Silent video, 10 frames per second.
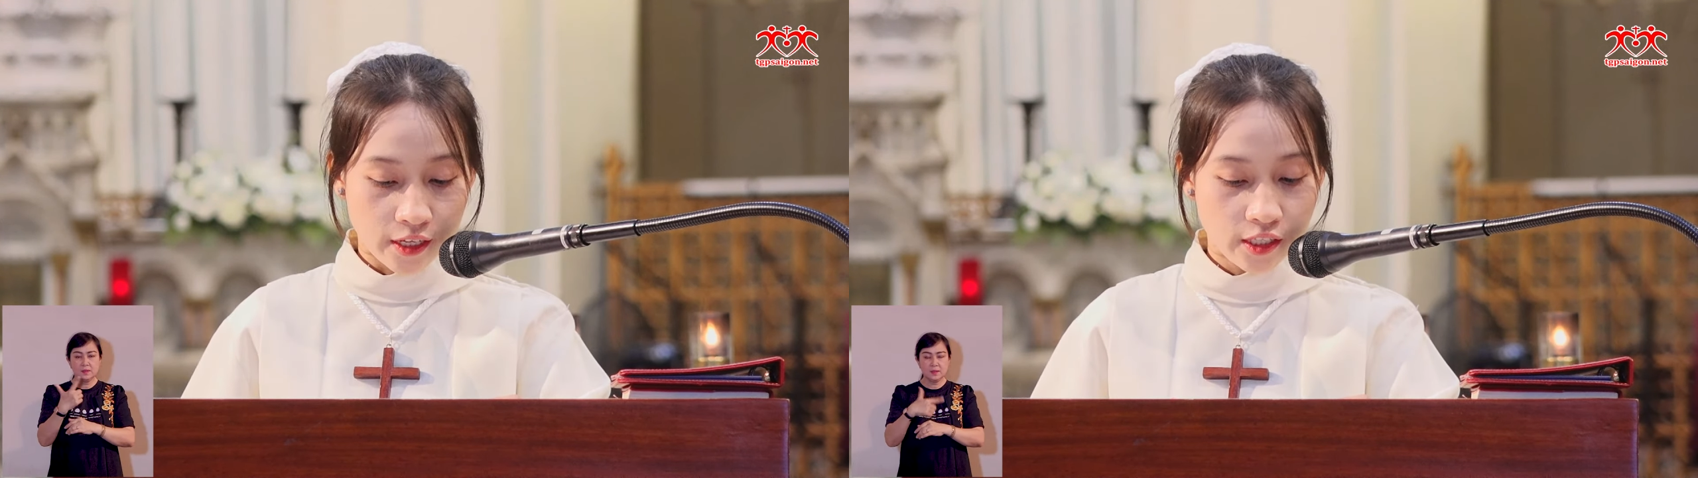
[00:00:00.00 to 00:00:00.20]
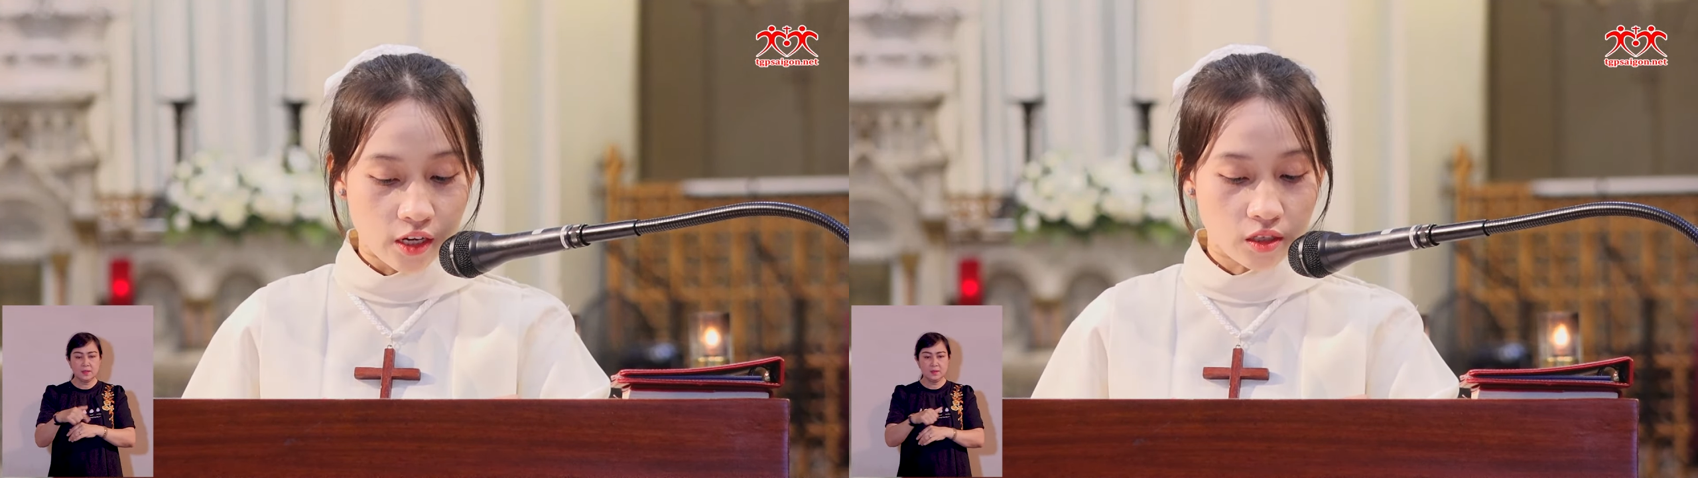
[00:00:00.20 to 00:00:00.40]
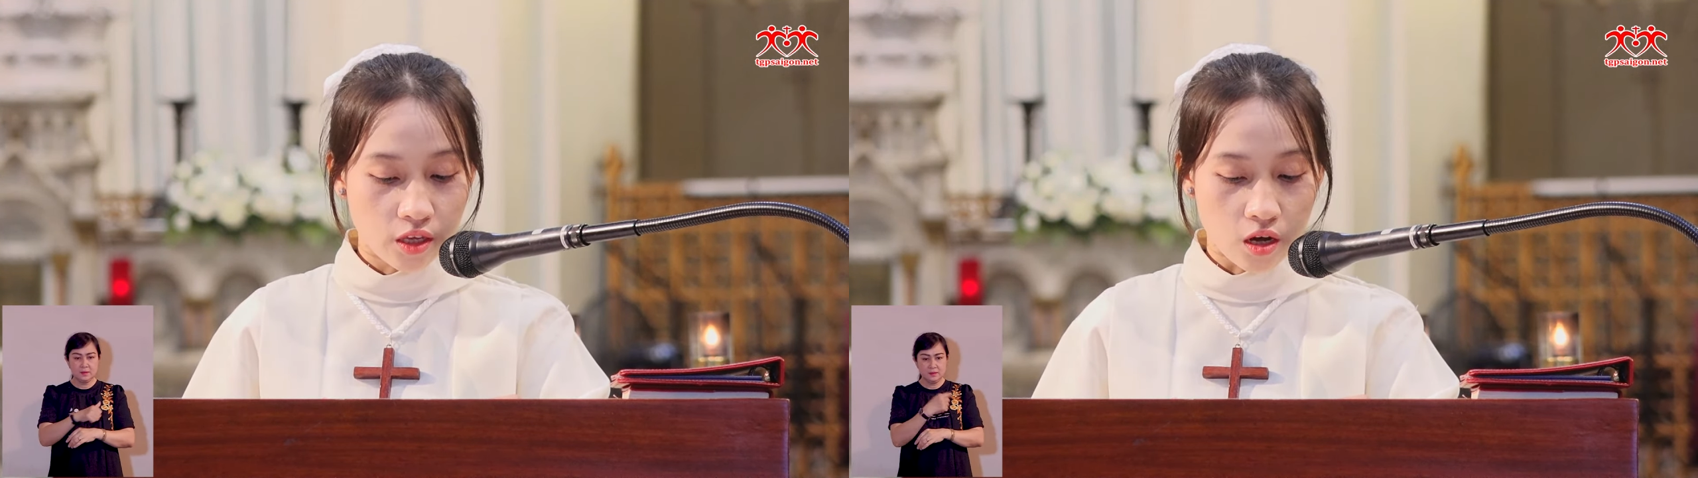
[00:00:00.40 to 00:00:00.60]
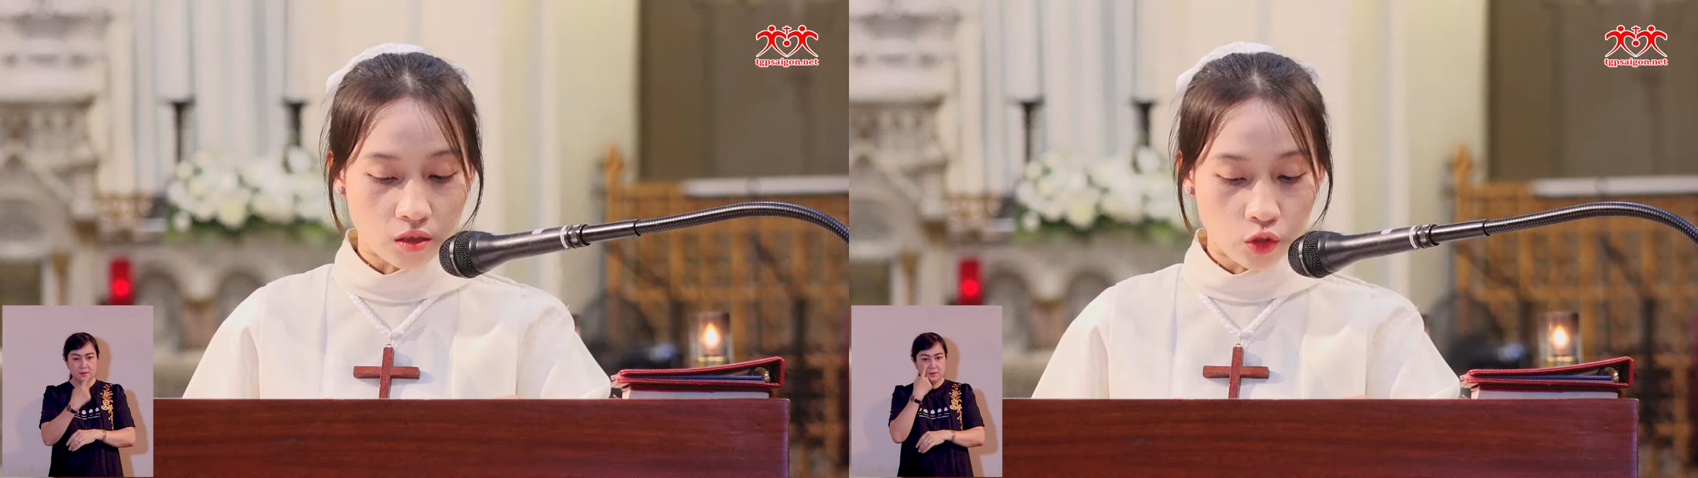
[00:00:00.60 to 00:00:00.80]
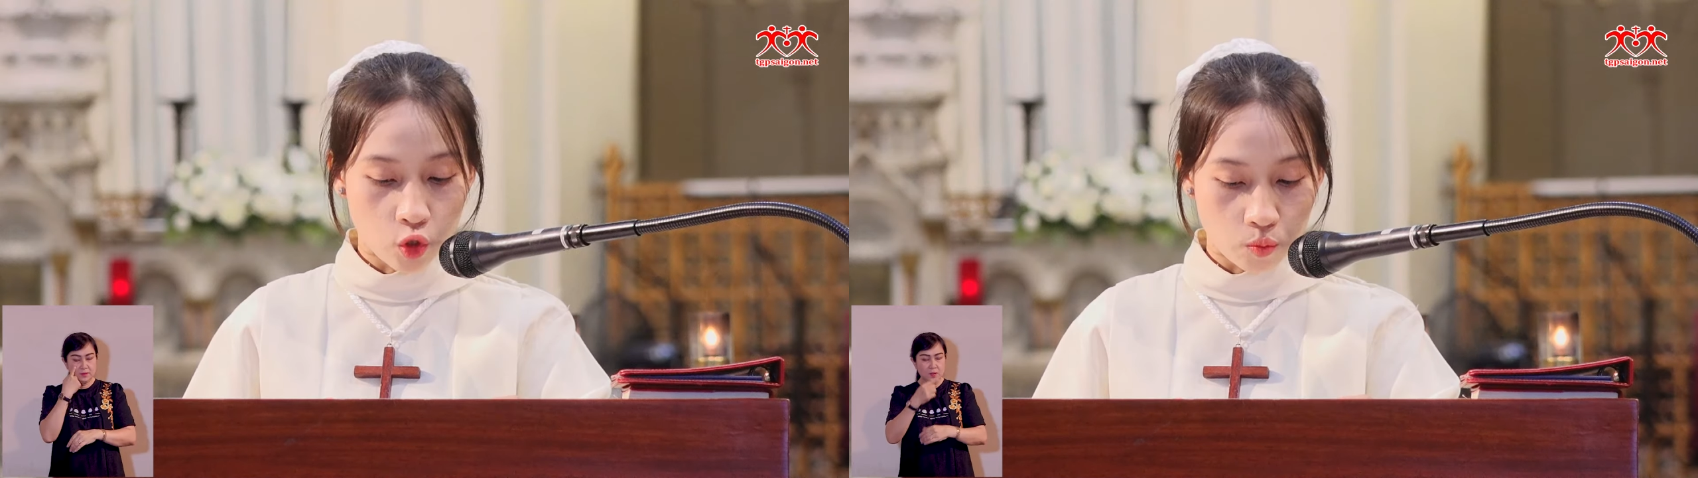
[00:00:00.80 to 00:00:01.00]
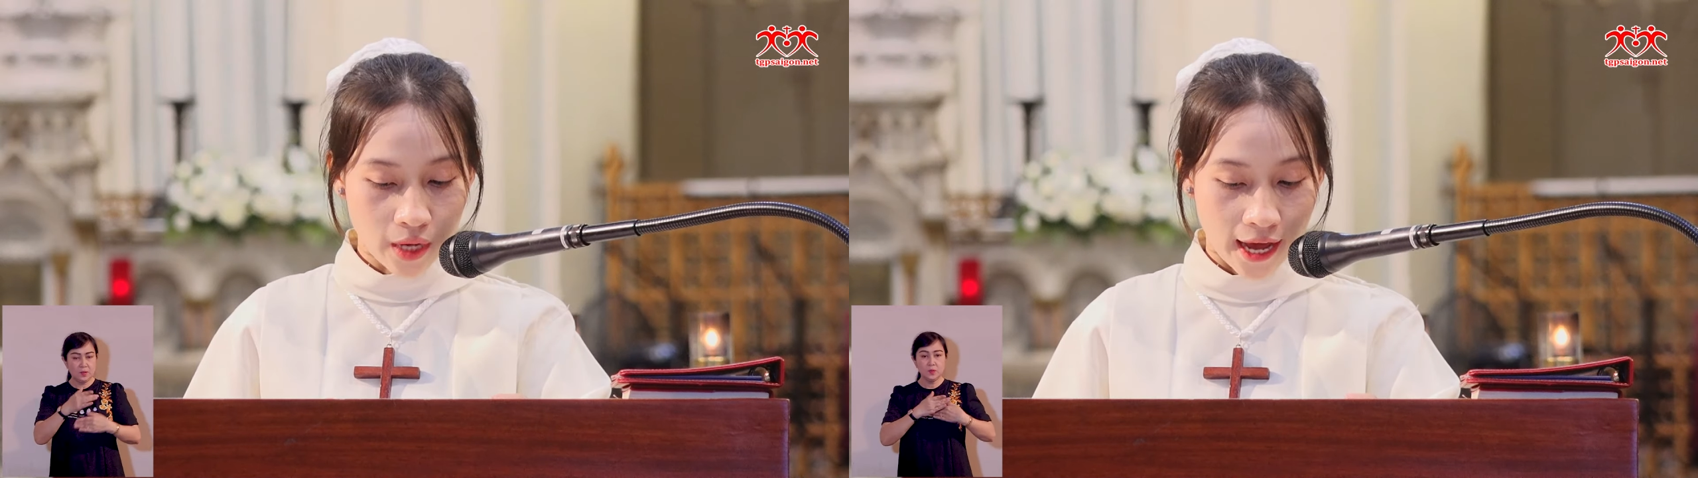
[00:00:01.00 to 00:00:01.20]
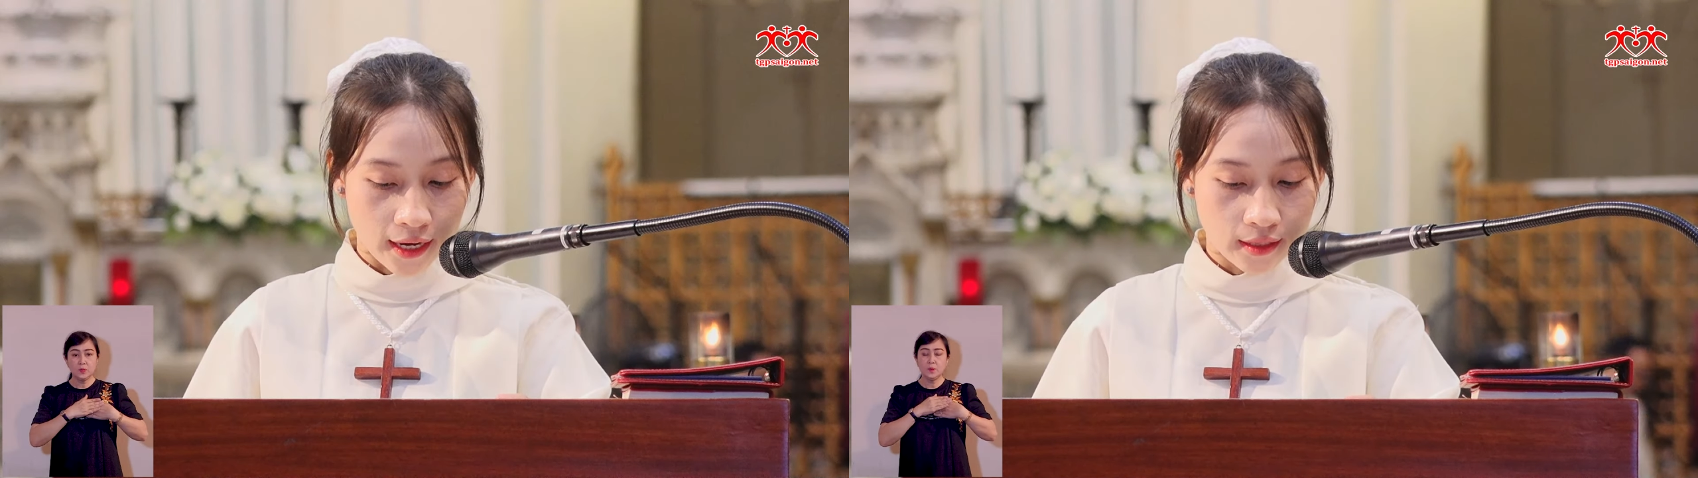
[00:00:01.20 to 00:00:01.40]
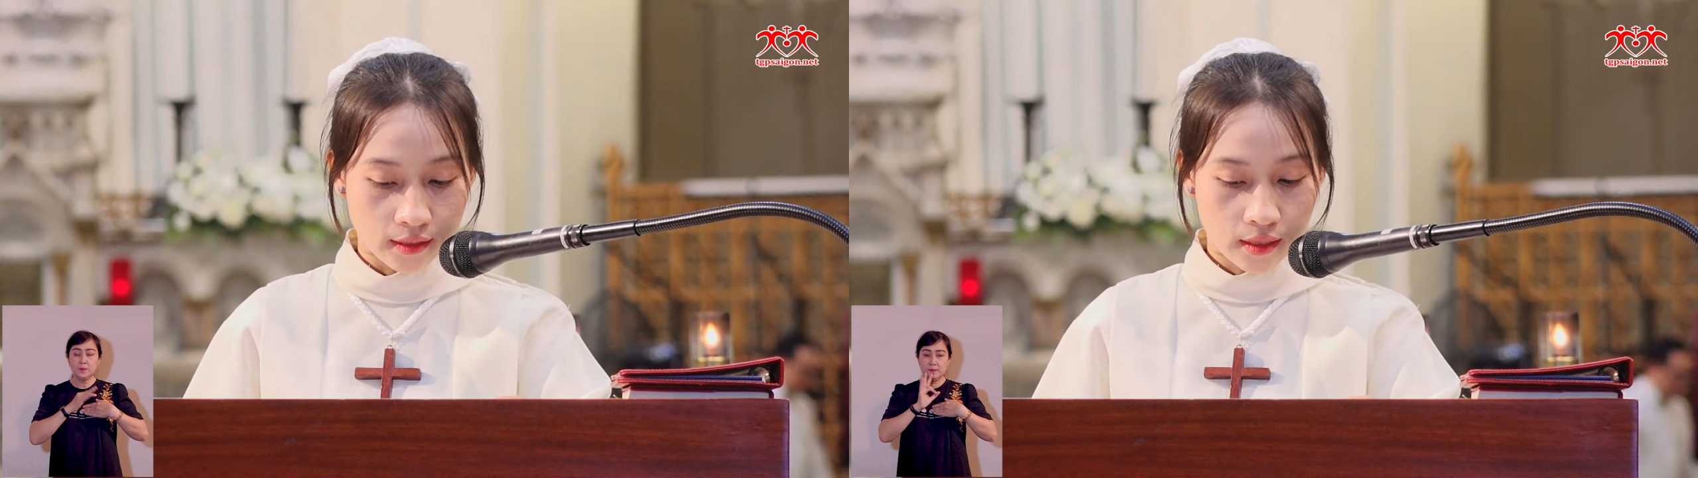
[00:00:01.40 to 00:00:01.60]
chứng nhân trung thành,